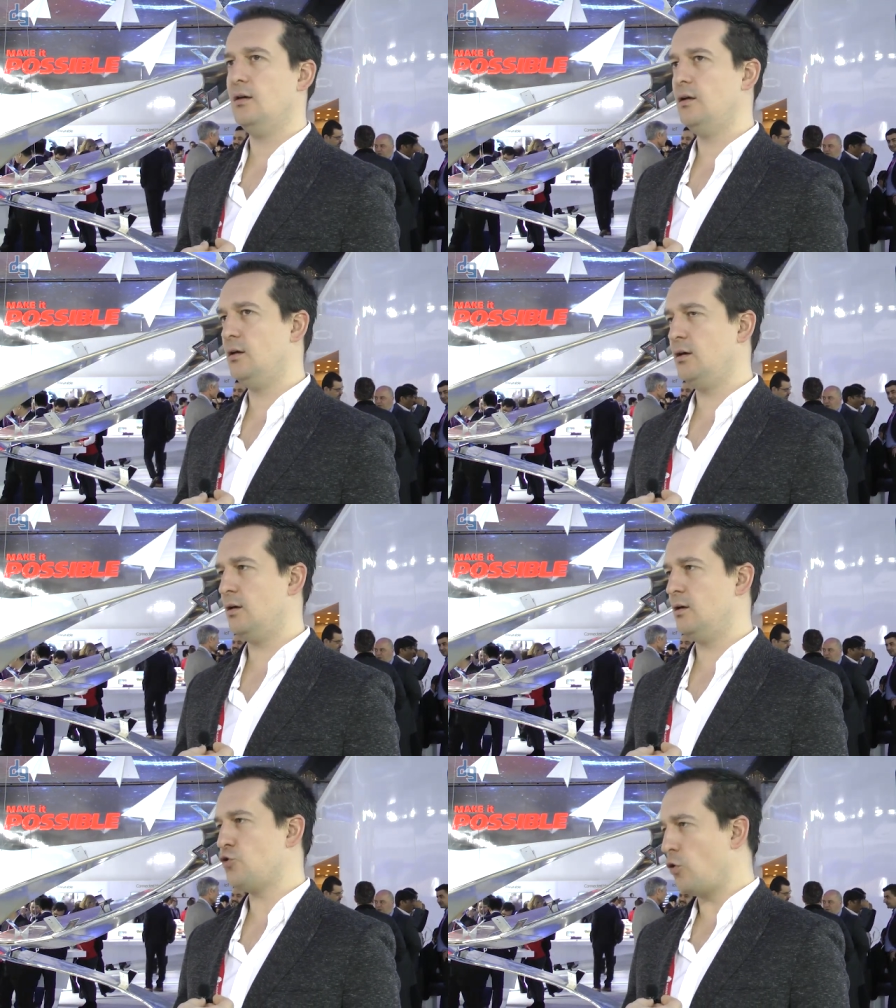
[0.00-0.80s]

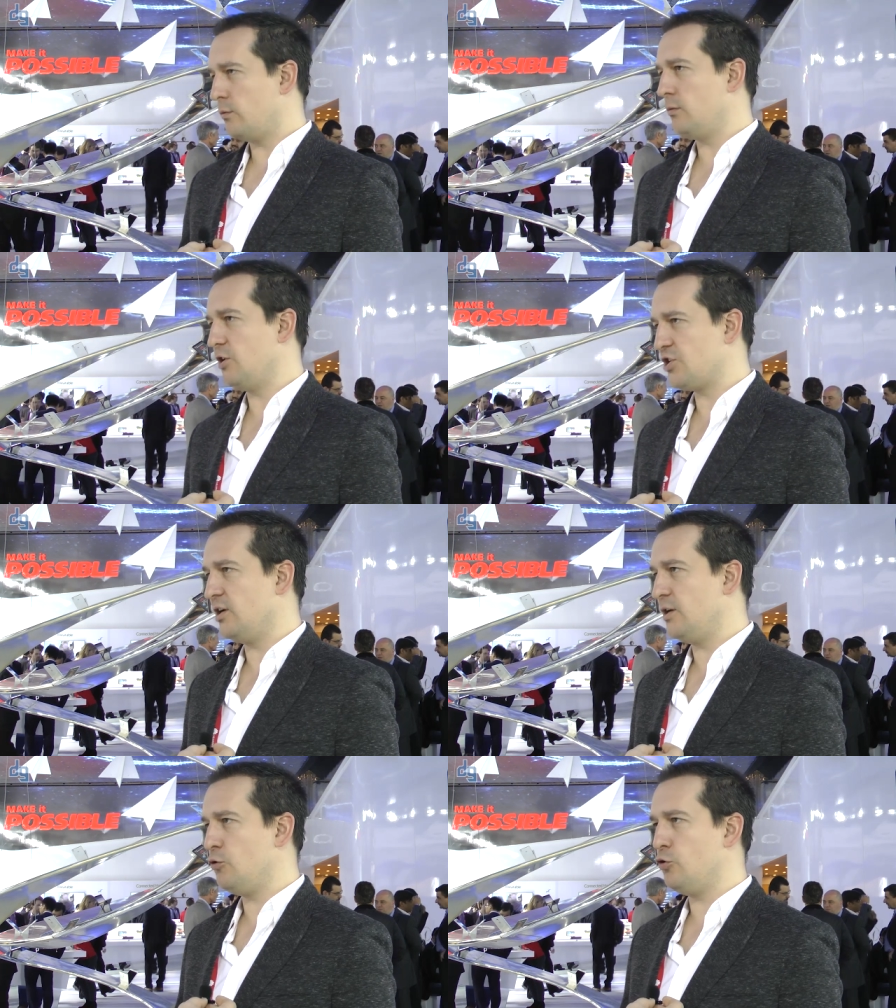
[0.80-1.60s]
e, çok
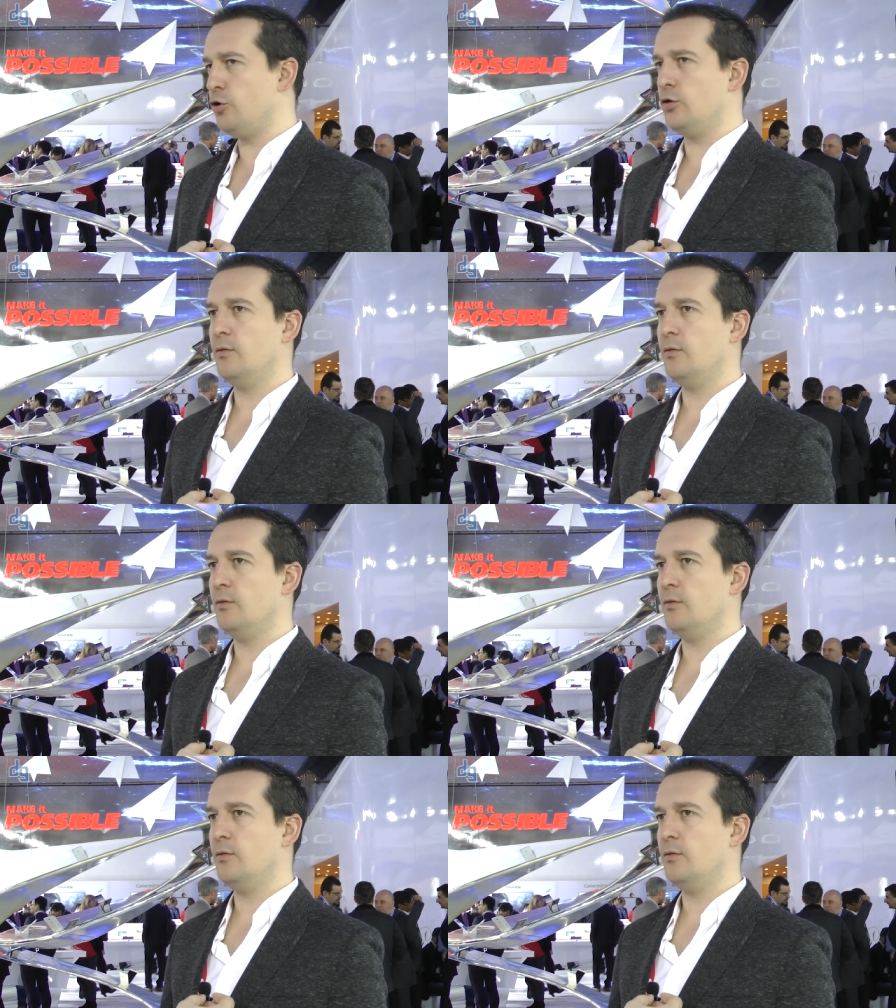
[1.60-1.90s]
başarılı bir ürün.